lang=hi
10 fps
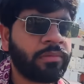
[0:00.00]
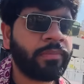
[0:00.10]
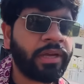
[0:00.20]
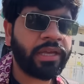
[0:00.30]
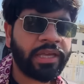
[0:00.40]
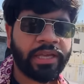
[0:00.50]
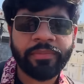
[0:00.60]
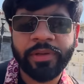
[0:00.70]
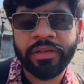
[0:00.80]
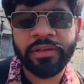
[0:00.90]
मैं एक
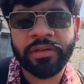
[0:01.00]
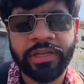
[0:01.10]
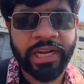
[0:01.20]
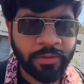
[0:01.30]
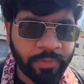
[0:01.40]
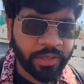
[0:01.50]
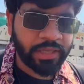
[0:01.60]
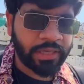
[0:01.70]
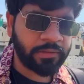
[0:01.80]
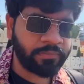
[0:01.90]
भी ट्रैक पे नहीं
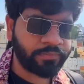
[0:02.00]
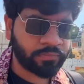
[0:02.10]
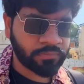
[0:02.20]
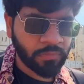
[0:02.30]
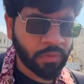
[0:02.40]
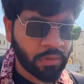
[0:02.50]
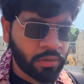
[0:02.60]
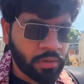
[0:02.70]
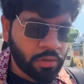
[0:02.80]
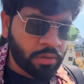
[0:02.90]
गया
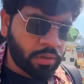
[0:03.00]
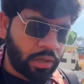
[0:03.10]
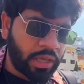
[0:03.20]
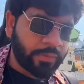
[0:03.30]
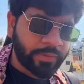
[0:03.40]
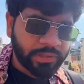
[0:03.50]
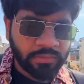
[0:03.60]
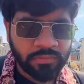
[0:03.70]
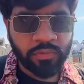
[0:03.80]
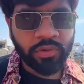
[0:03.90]
एक भी
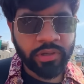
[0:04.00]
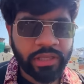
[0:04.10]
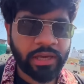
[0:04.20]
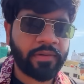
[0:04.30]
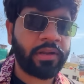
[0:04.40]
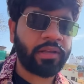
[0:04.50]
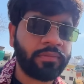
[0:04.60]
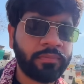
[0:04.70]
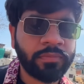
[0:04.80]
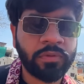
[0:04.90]
वो नहीं किया मैंने
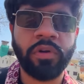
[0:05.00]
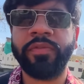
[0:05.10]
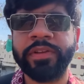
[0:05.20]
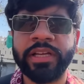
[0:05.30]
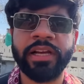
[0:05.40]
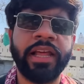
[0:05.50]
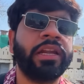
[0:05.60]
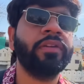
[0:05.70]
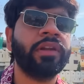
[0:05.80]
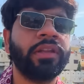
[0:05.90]
कोई फिजिकल
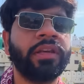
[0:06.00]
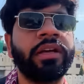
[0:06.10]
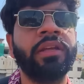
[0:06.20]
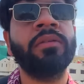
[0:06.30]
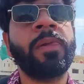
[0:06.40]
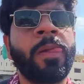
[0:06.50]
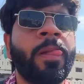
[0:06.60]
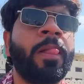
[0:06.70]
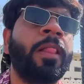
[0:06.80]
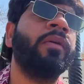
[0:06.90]
एक्टिविटी नहीं करी
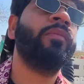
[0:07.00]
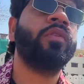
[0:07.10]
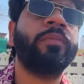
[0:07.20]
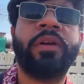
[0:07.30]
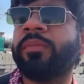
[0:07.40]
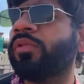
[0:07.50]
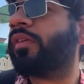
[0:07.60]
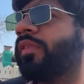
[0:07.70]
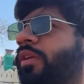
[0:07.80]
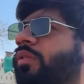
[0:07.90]
को बड़ा बुरा
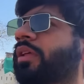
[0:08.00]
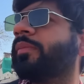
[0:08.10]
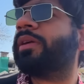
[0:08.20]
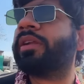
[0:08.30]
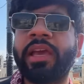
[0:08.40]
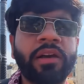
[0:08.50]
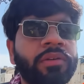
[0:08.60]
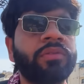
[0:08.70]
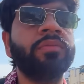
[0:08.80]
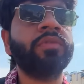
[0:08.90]
फील होता है बट क्या
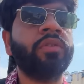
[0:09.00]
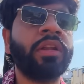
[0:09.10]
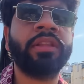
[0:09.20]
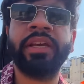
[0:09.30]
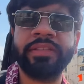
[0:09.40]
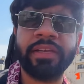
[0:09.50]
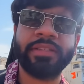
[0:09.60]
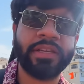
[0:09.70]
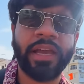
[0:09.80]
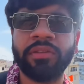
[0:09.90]
करूँ तेईस
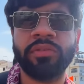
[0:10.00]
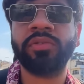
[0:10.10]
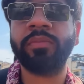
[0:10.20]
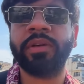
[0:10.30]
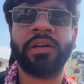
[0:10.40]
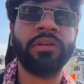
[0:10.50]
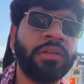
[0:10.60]
ऐसे ही गया दोस्तों मेरा